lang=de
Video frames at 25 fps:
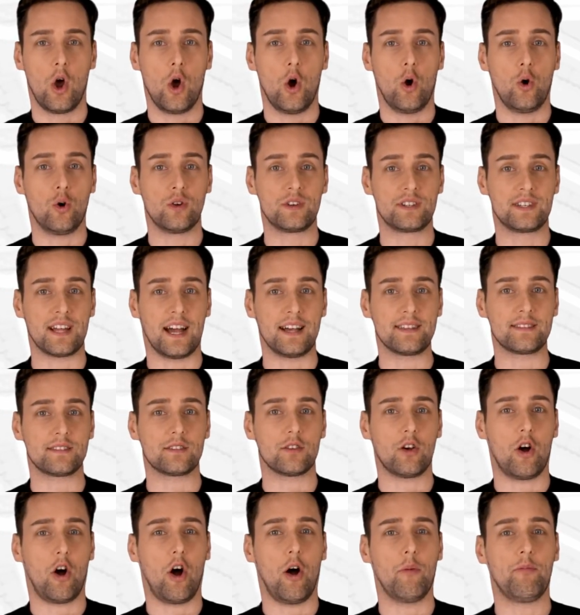Und
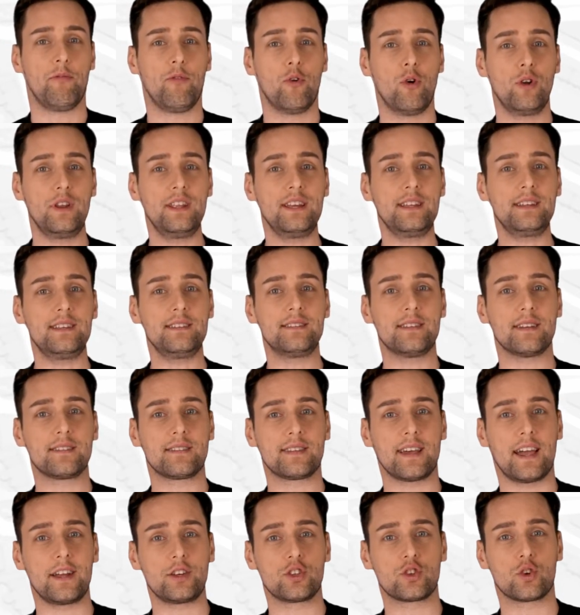das, obwohl ihr in dieser
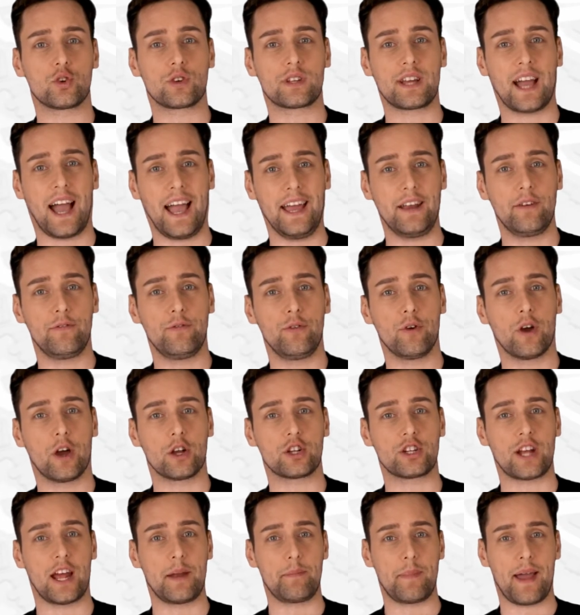Zeit schon keinen
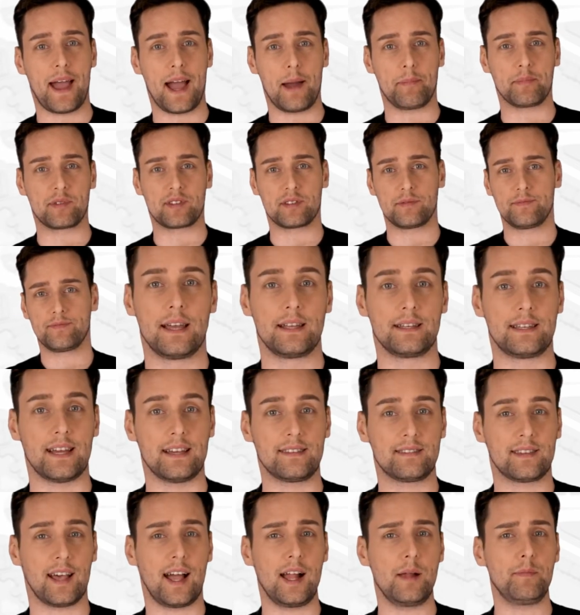Führerschein mehr habt.
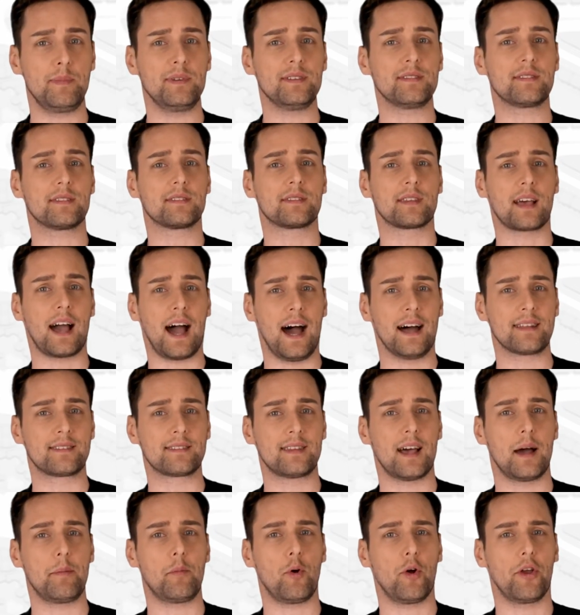Deshalb ist es
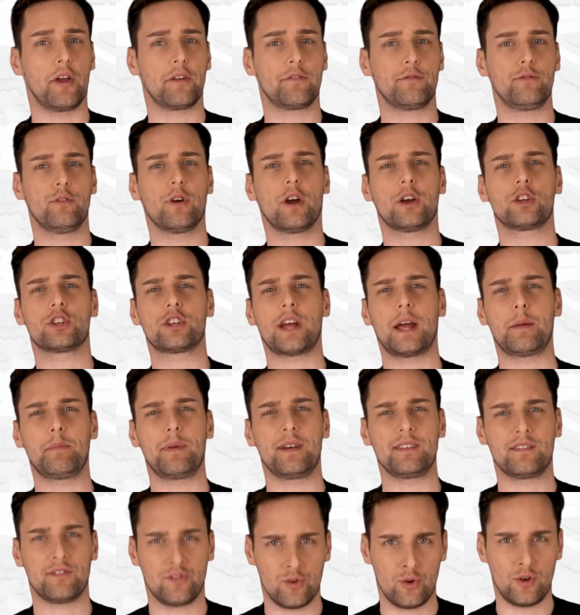ratsam, euren Führerschein
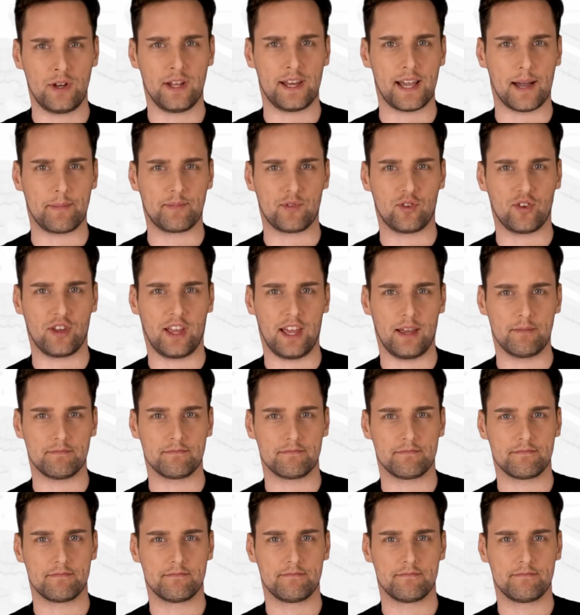persönlich abzugeben.